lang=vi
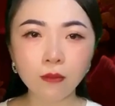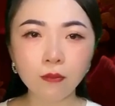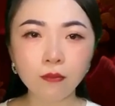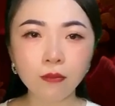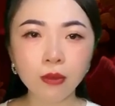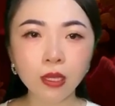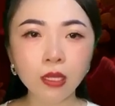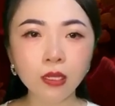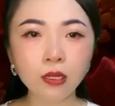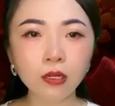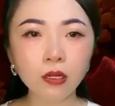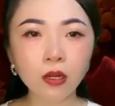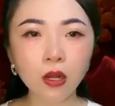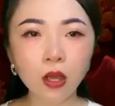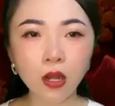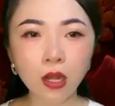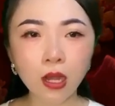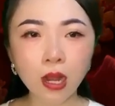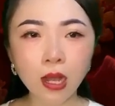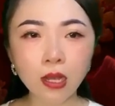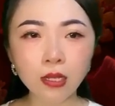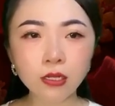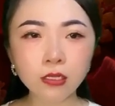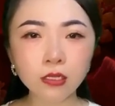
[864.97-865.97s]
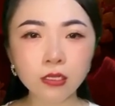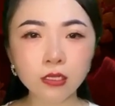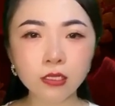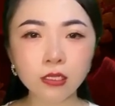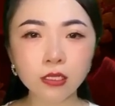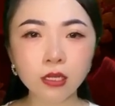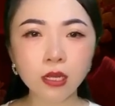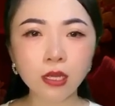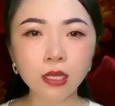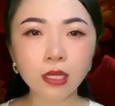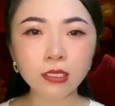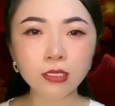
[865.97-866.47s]
Mình lo lắng,
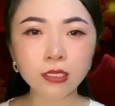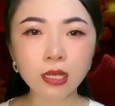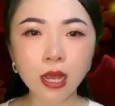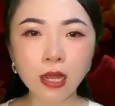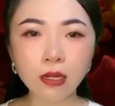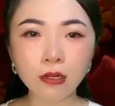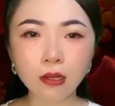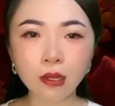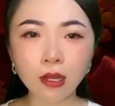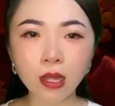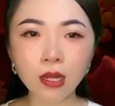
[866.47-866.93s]
chưa nghĩ ra được